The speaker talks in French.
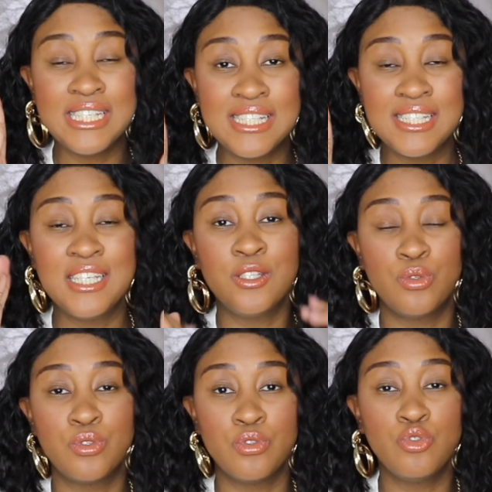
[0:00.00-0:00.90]
des idées
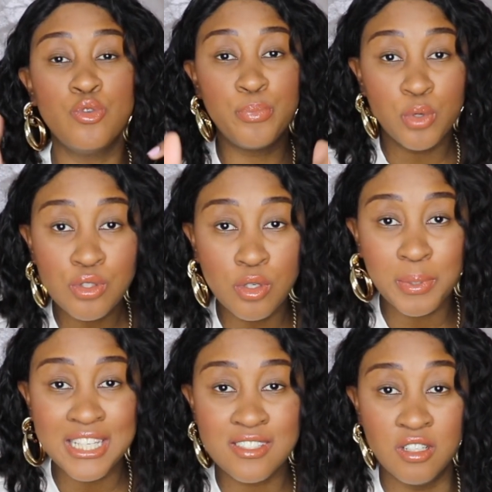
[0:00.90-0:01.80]
de tenue pour ce
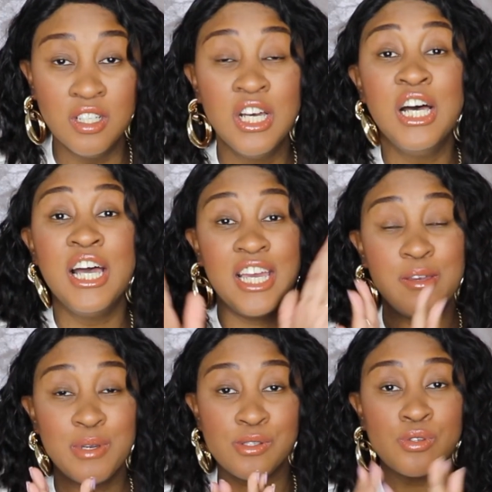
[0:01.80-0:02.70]
printemps
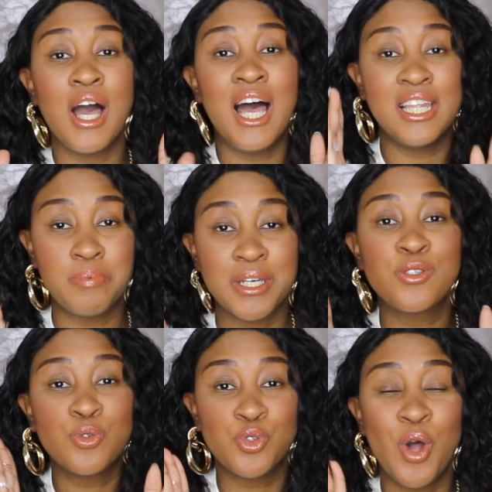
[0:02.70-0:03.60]
et bien sûr à des prix
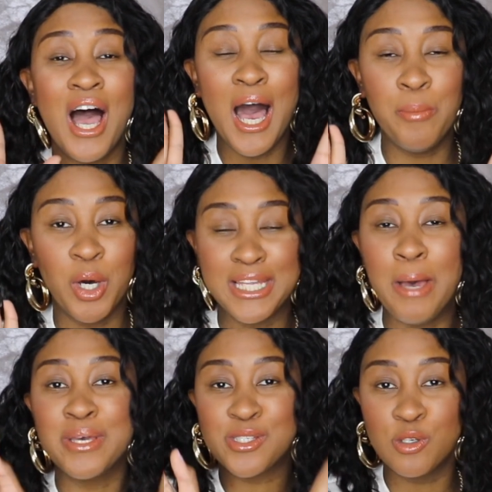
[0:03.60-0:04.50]
toujours
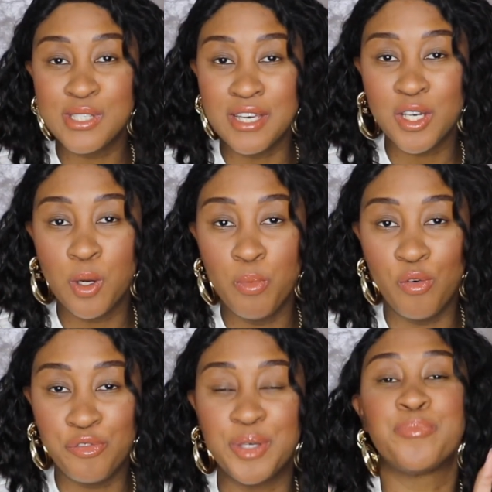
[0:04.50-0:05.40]
abordables parce que vous savez comment
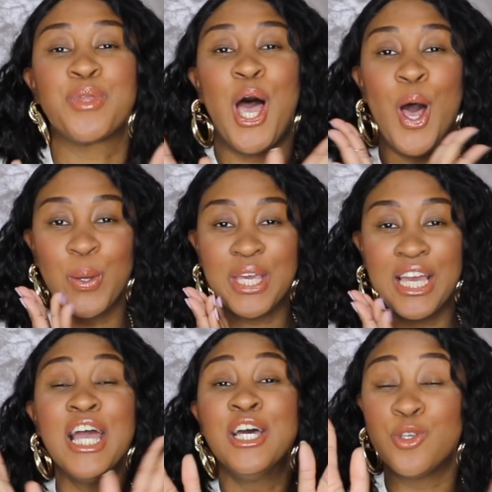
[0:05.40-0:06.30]
on fait. Ok
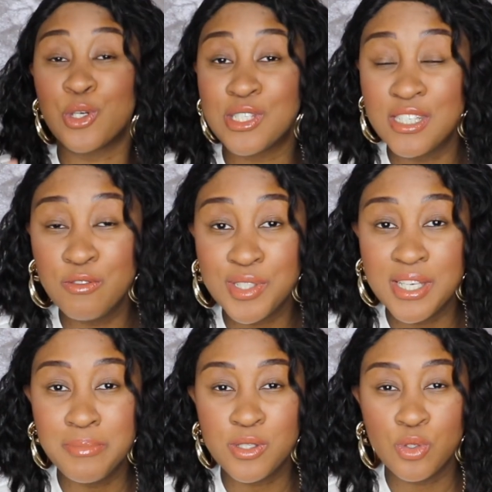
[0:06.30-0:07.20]
Donc si
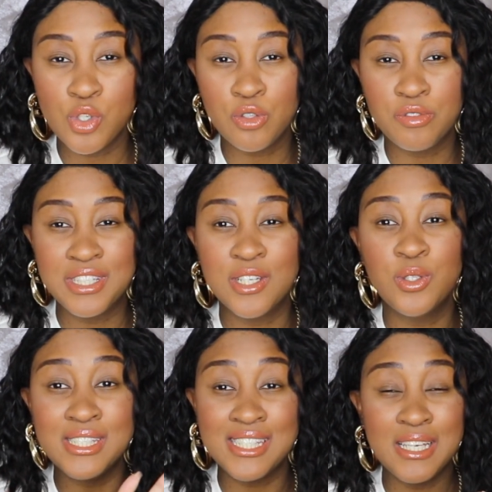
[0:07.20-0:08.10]
vous aimez ce genre de vidéo
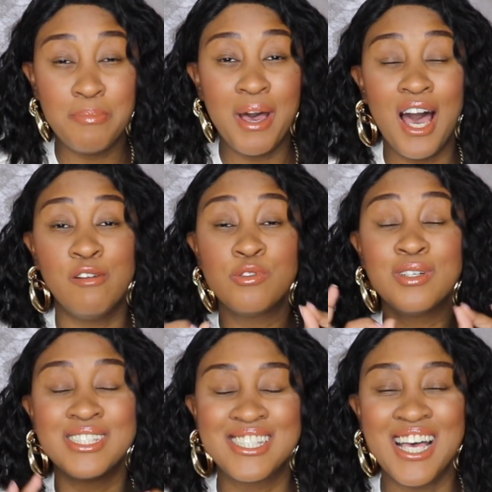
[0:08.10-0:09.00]
n'hésitez pas à vous
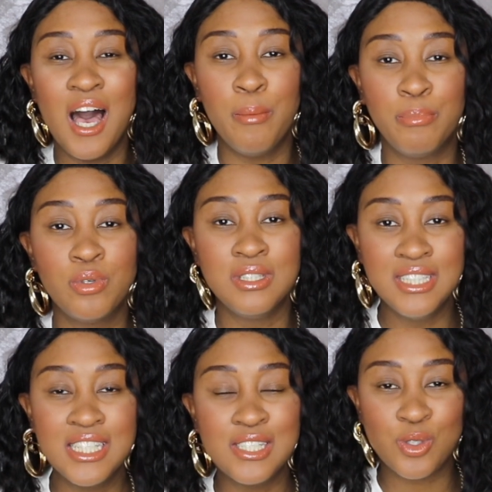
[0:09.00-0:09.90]

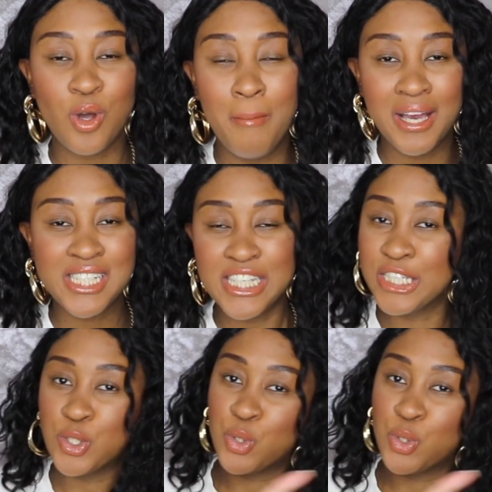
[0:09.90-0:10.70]
abonner sur ma chaîne